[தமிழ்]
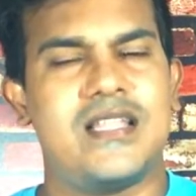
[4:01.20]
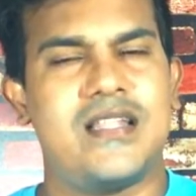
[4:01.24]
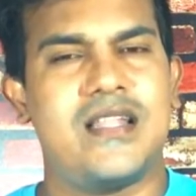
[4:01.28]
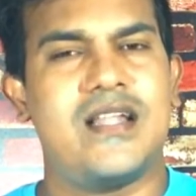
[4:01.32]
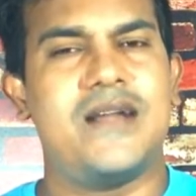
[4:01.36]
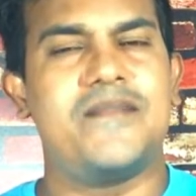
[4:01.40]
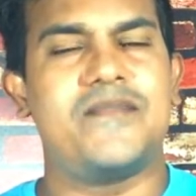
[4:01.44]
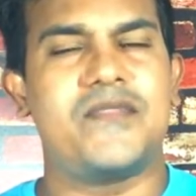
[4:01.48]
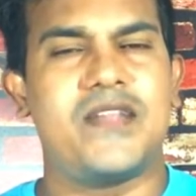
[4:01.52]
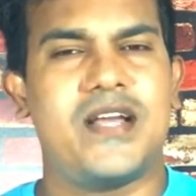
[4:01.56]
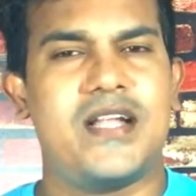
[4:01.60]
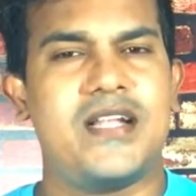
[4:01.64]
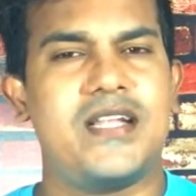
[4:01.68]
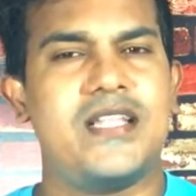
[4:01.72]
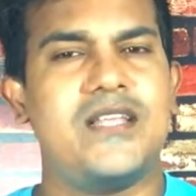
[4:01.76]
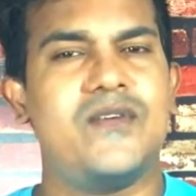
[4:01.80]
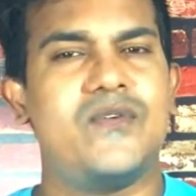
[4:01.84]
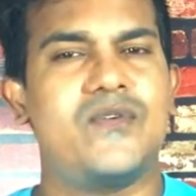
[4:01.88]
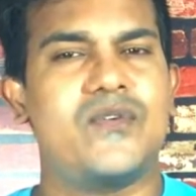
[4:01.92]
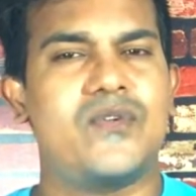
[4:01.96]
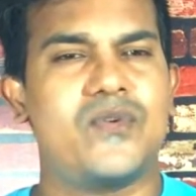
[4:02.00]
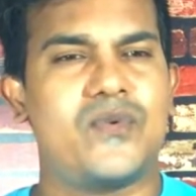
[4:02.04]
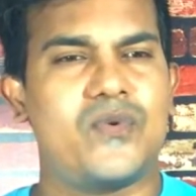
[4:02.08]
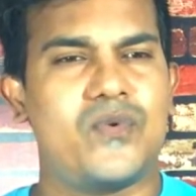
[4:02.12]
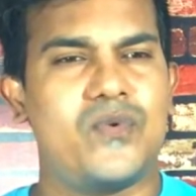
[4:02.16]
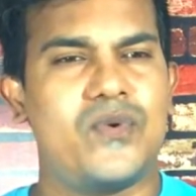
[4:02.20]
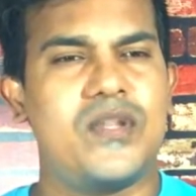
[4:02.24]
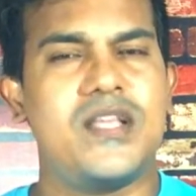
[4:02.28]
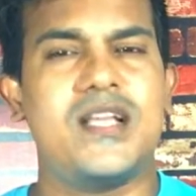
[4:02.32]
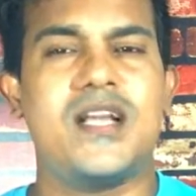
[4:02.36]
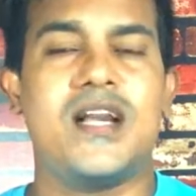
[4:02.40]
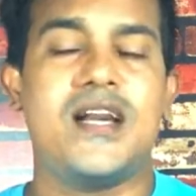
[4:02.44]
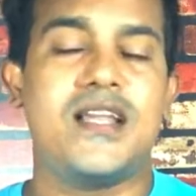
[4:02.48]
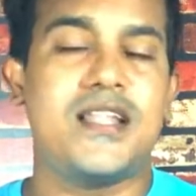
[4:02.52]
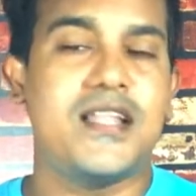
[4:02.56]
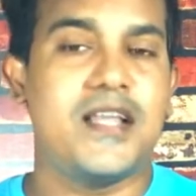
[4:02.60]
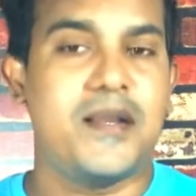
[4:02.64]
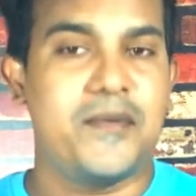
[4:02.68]
அதெல்லாம் தாண்டி ஒரு
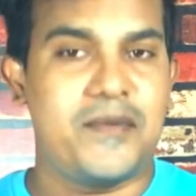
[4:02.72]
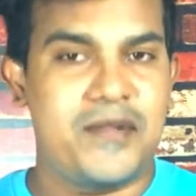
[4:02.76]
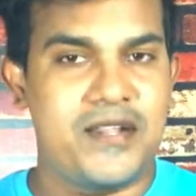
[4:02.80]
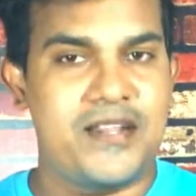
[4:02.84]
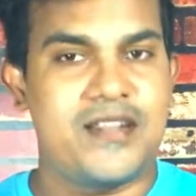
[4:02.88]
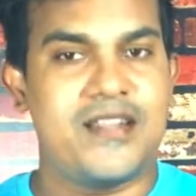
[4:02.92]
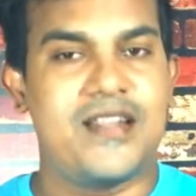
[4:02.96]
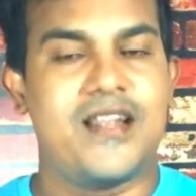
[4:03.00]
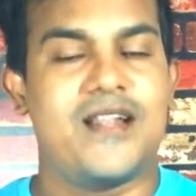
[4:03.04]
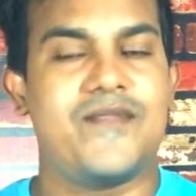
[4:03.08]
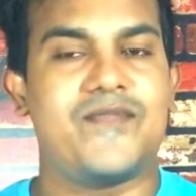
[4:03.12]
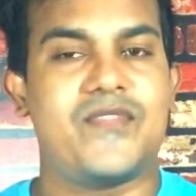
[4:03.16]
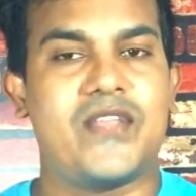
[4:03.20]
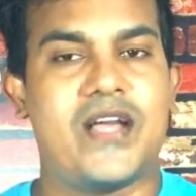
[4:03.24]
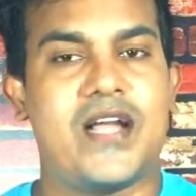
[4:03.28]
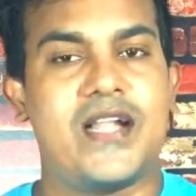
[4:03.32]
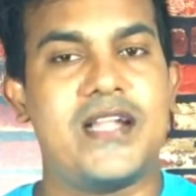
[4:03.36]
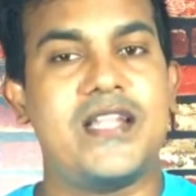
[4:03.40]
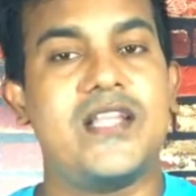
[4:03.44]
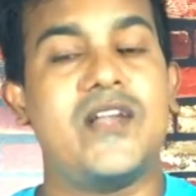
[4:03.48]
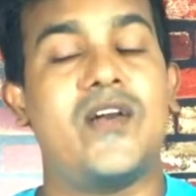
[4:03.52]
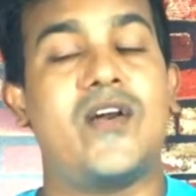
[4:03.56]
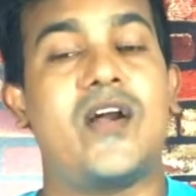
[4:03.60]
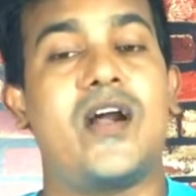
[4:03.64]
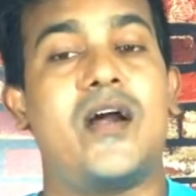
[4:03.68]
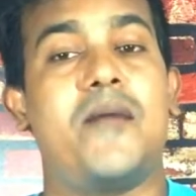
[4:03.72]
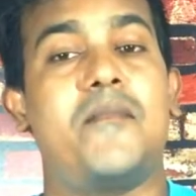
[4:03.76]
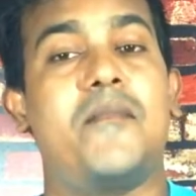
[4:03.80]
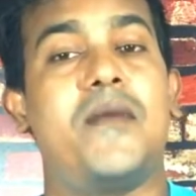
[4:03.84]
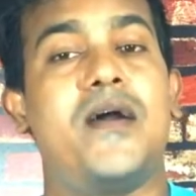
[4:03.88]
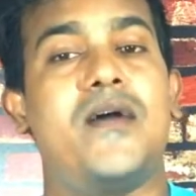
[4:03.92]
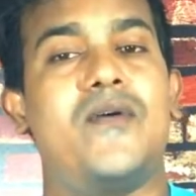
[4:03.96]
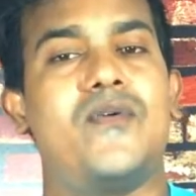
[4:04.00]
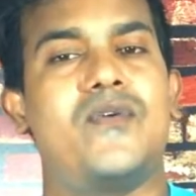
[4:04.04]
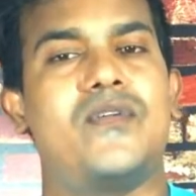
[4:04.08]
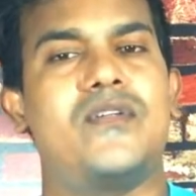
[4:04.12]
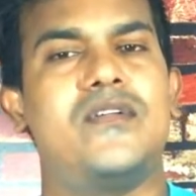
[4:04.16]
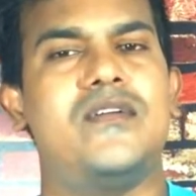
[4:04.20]
குடிகாரி அப்படின்றலாம் தாண்டி அவங்க
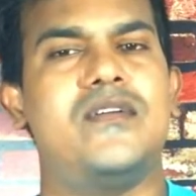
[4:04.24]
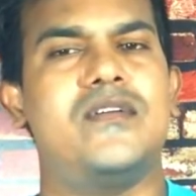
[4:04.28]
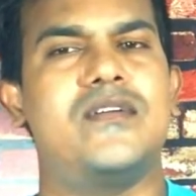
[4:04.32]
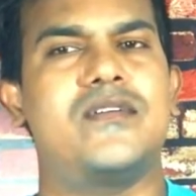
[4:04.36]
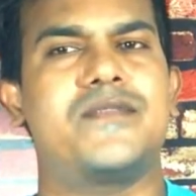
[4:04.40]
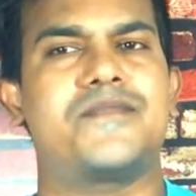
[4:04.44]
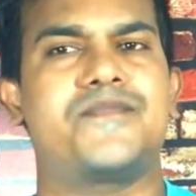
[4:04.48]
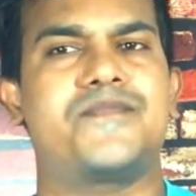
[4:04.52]
அம்மா ஒரு